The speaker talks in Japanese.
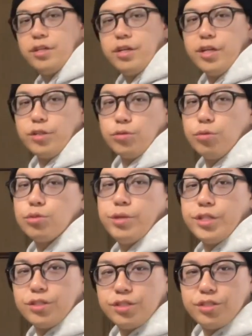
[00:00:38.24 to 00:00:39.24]
えっと、
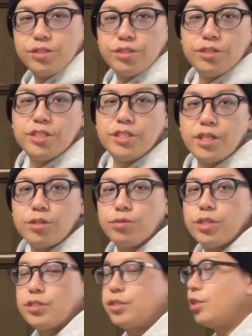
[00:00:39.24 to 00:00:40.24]
ノースフェイスになる
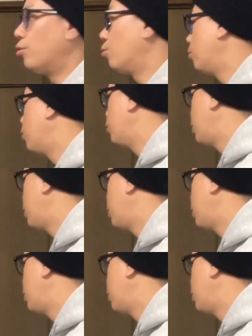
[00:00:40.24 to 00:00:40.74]
んですけども、